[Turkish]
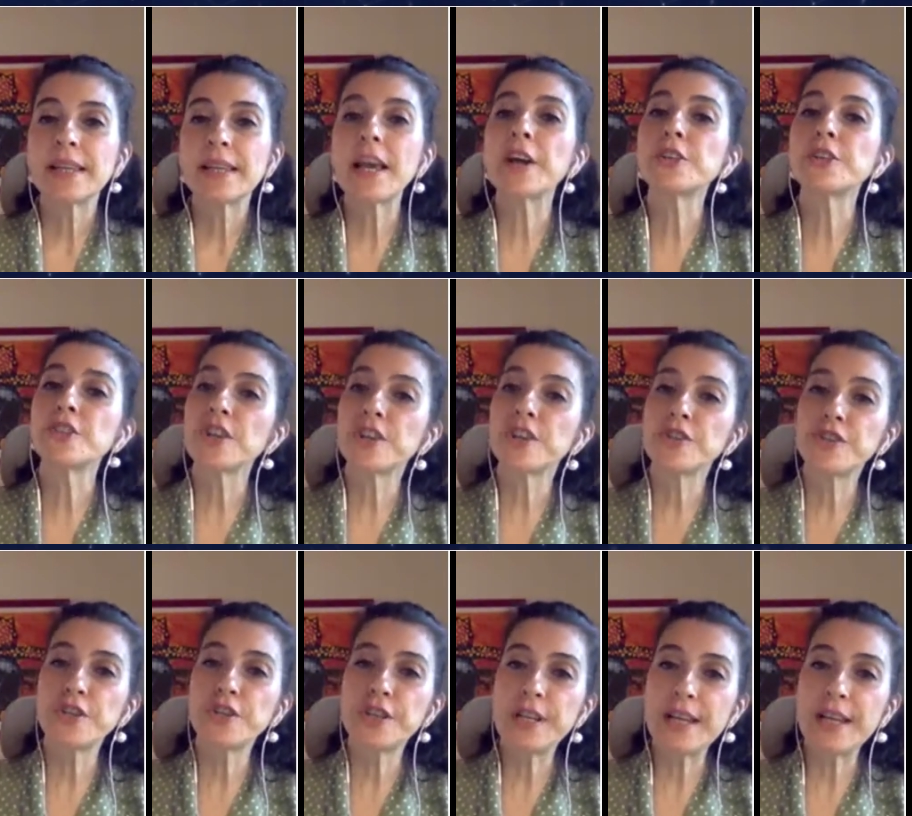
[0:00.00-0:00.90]

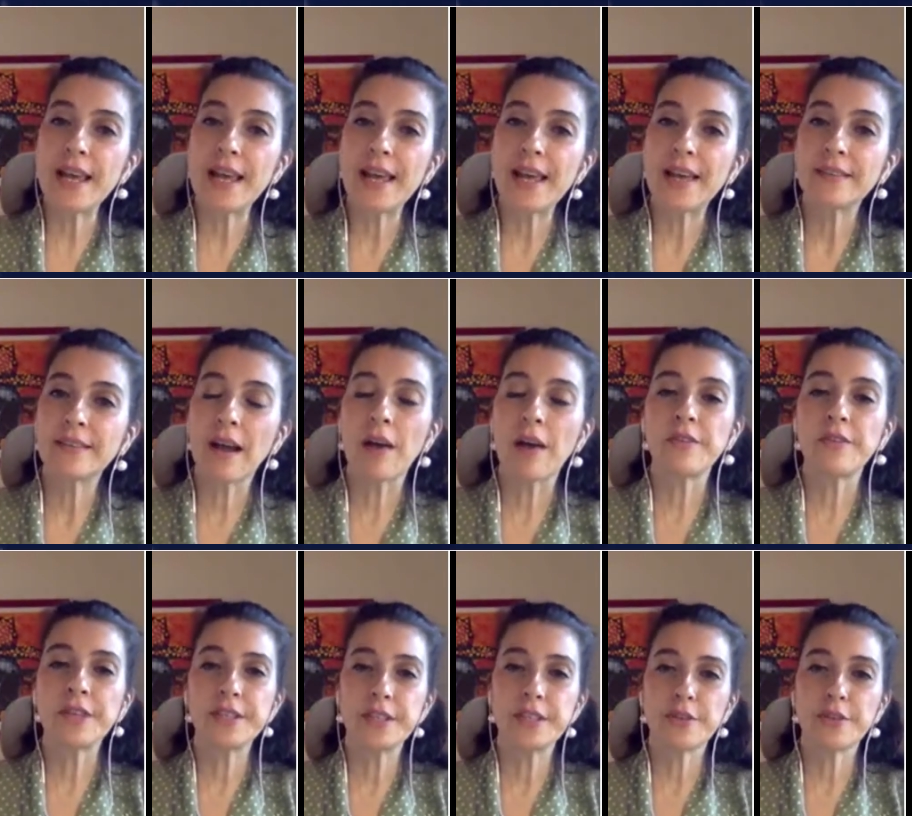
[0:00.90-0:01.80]
gerçekçiliğe
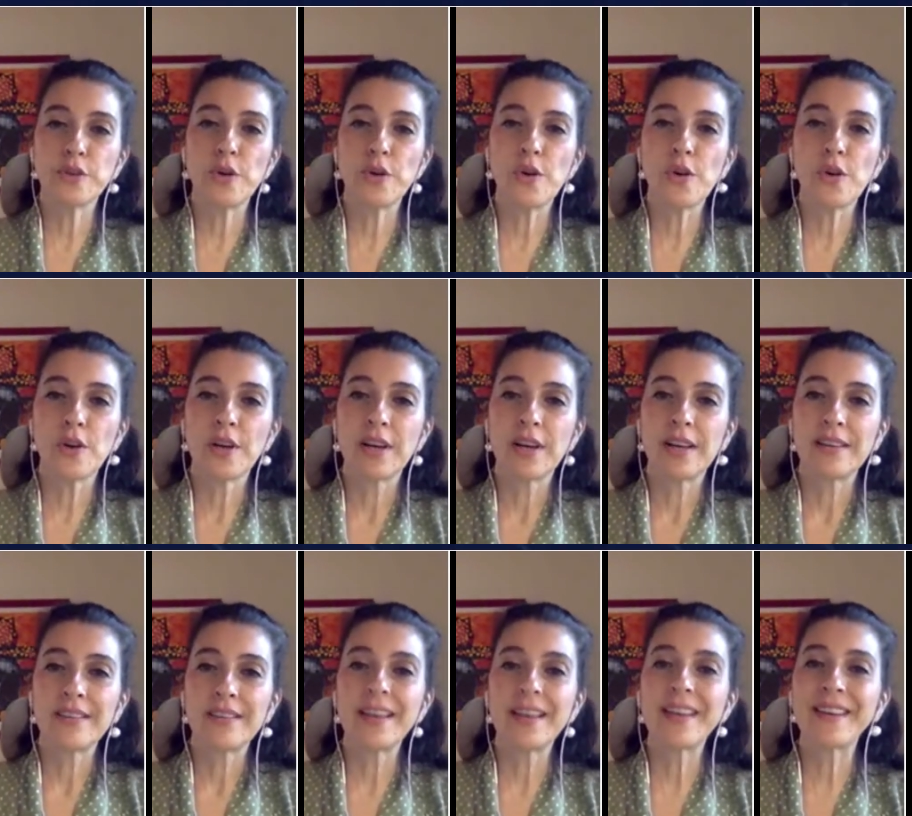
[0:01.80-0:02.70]
davet ediyor.
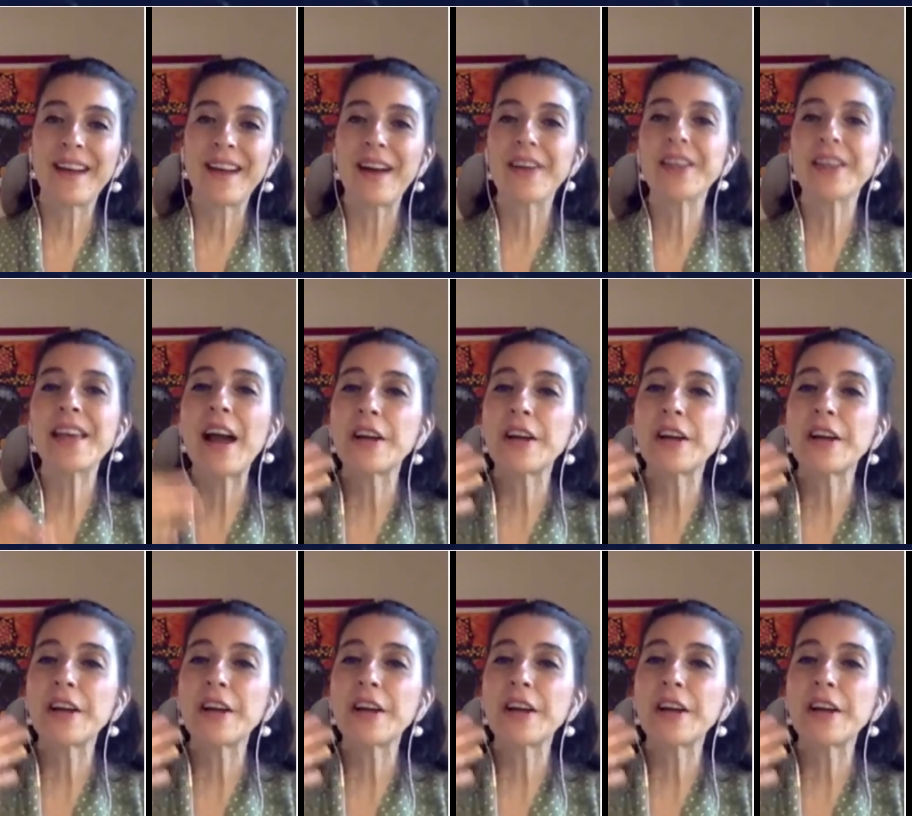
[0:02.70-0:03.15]
Tekrar